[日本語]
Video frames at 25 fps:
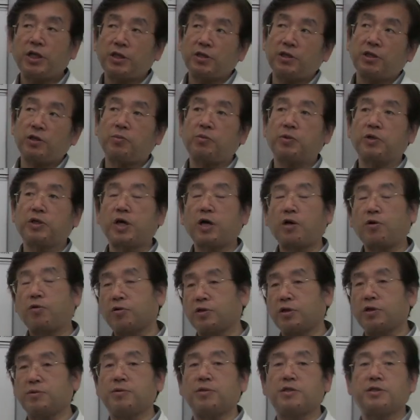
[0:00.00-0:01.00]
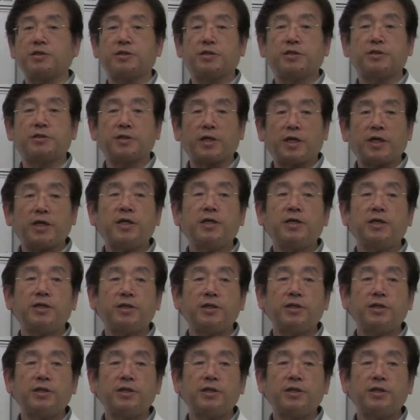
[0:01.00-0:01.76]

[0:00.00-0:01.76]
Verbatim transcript: 年でも結構厳しいですね